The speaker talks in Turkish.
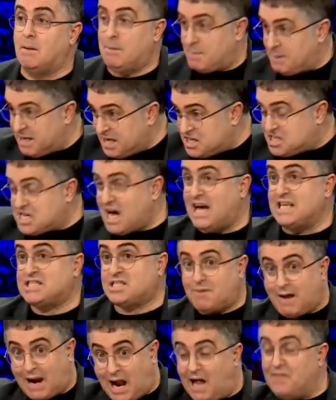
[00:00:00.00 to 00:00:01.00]
Ama bir hikayesi
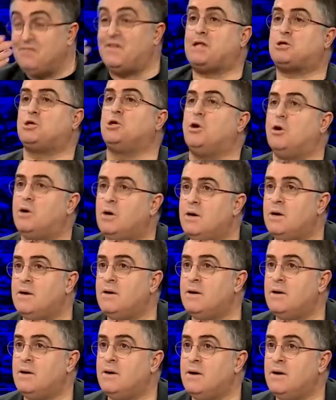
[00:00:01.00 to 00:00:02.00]
var, anlatıyor.
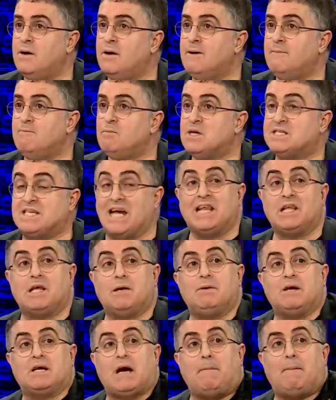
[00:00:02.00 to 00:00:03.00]
Var. Senin
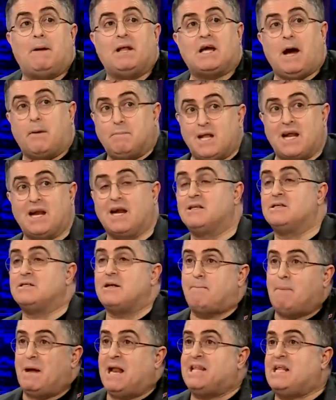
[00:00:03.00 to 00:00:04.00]
gibi kapalı kapılar
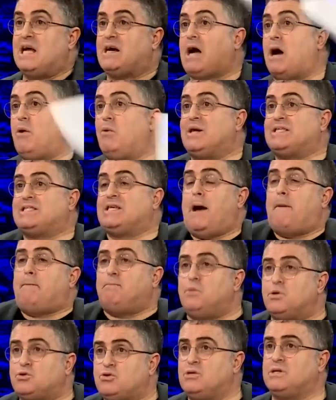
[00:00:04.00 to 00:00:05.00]
ardında belediye kavgası
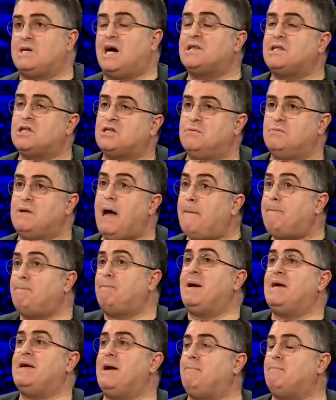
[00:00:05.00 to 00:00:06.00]
yapmıyorsun kardeşim.
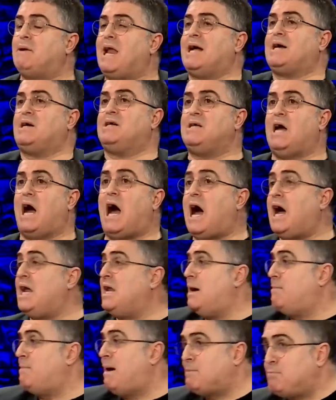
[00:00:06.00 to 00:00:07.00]
Yapmayın ya bırakın ya.
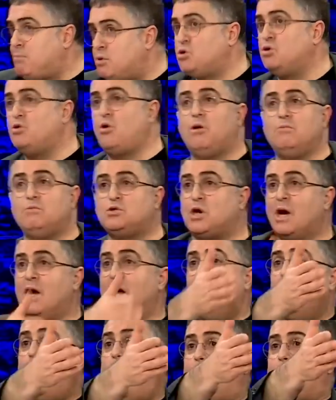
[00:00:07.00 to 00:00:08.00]
Hala bak bugün olmuş.
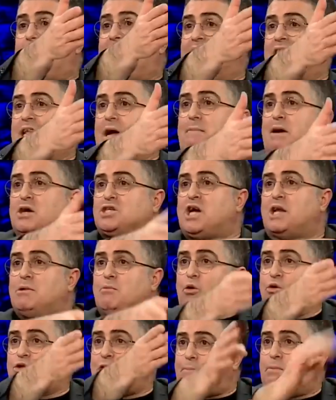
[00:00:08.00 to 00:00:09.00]
O belediye başkanı
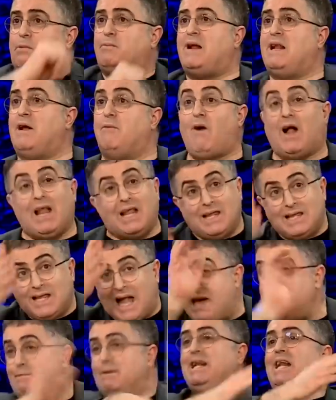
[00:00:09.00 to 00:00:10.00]
olacak bu belediye. Vallahi